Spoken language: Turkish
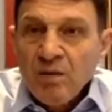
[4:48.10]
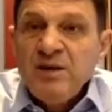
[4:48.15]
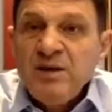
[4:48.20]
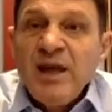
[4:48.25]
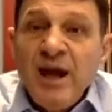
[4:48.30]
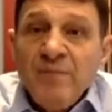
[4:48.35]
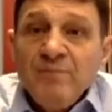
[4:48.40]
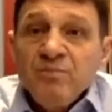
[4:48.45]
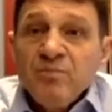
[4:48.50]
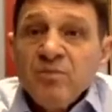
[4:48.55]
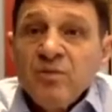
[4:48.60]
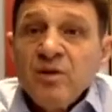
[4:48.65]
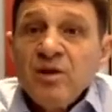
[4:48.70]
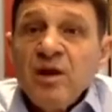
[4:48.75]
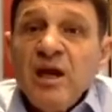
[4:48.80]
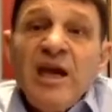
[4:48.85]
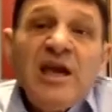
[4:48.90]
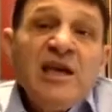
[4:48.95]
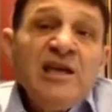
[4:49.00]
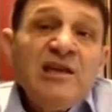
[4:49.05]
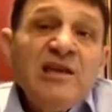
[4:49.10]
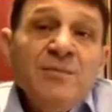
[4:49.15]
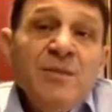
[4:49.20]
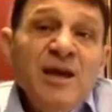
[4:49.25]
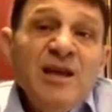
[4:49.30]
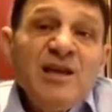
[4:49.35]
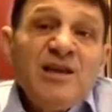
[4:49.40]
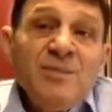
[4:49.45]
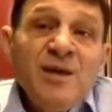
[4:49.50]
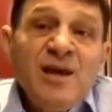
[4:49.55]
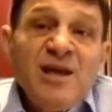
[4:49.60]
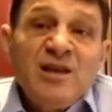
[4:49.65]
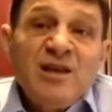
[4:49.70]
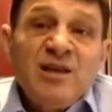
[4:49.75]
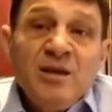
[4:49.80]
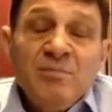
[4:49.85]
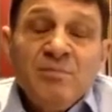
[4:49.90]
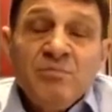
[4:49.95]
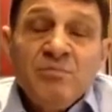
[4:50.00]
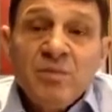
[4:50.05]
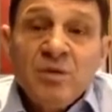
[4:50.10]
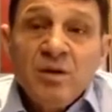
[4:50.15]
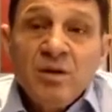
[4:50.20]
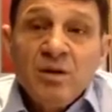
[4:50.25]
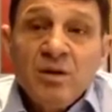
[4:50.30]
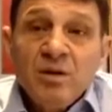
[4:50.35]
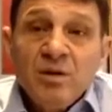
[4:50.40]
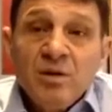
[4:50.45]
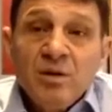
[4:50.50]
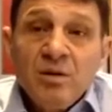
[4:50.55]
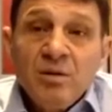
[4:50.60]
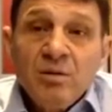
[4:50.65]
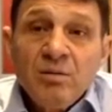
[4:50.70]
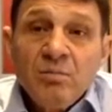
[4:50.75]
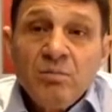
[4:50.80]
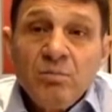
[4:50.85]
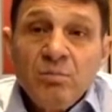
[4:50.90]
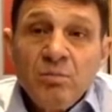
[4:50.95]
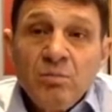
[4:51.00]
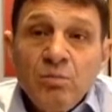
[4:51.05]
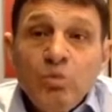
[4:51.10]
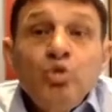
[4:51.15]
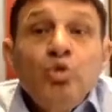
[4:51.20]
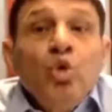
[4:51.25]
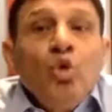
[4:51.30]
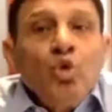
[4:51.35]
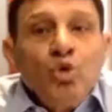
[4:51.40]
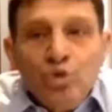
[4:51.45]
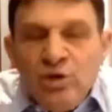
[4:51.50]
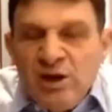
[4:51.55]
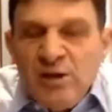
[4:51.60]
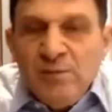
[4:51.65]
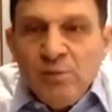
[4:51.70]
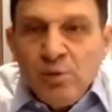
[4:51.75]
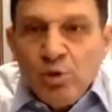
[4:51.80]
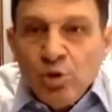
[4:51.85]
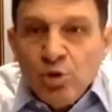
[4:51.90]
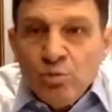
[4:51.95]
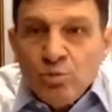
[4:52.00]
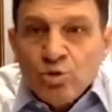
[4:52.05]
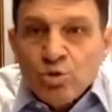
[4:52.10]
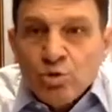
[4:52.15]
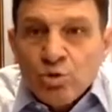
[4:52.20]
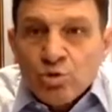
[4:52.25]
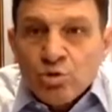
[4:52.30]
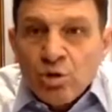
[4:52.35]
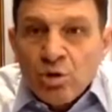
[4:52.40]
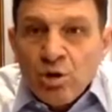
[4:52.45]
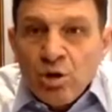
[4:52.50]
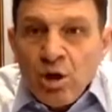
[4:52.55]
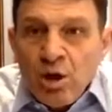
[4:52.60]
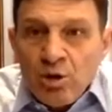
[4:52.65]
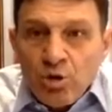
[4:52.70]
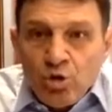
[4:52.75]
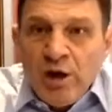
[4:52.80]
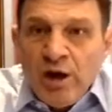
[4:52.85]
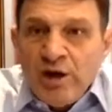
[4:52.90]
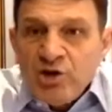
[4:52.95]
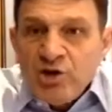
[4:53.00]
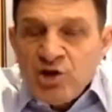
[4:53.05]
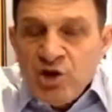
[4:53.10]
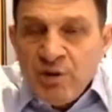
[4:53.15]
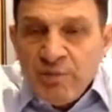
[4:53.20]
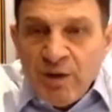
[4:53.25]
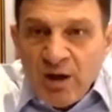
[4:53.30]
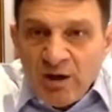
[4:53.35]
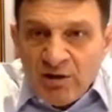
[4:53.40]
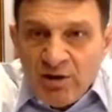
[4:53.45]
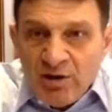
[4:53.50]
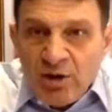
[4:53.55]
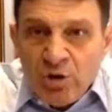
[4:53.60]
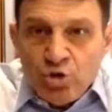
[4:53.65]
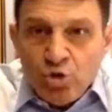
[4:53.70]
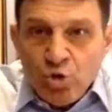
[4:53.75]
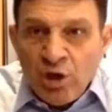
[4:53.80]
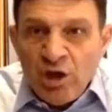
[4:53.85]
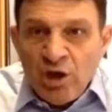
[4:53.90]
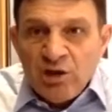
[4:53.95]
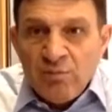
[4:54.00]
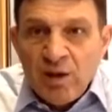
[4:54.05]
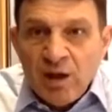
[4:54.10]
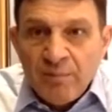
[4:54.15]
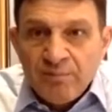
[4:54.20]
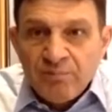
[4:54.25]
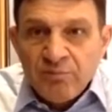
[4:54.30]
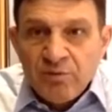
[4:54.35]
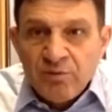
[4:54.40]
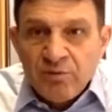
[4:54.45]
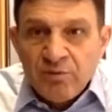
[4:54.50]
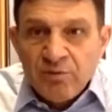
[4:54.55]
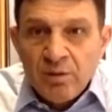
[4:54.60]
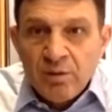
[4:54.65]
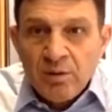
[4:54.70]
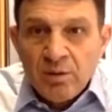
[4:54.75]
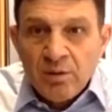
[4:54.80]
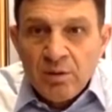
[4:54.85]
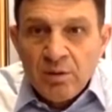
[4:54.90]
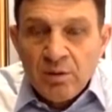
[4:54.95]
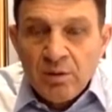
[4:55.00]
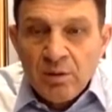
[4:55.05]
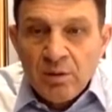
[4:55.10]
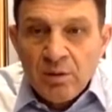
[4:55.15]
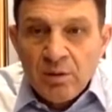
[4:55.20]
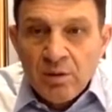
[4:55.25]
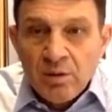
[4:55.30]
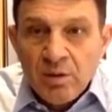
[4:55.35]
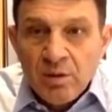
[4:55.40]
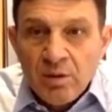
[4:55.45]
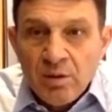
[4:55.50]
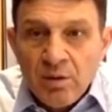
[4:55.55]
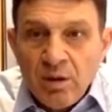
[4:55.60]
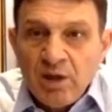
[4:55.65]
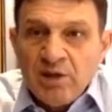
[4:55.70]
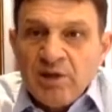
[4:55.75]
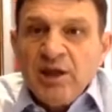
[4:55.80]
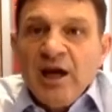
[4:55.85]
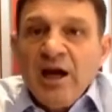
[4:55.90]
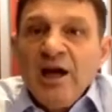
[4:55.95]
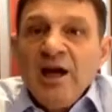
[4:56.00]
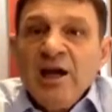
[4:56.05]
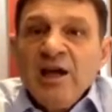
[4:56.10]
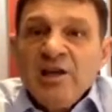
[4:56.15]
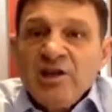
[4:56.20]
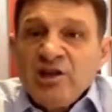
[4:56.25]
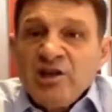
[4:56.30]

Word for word: Bir de eğitim, eğitim, eğitim. Bu doğru değil biliyor musunuz? E, Gülen cemaati de çok eğitim yaptı. Hatta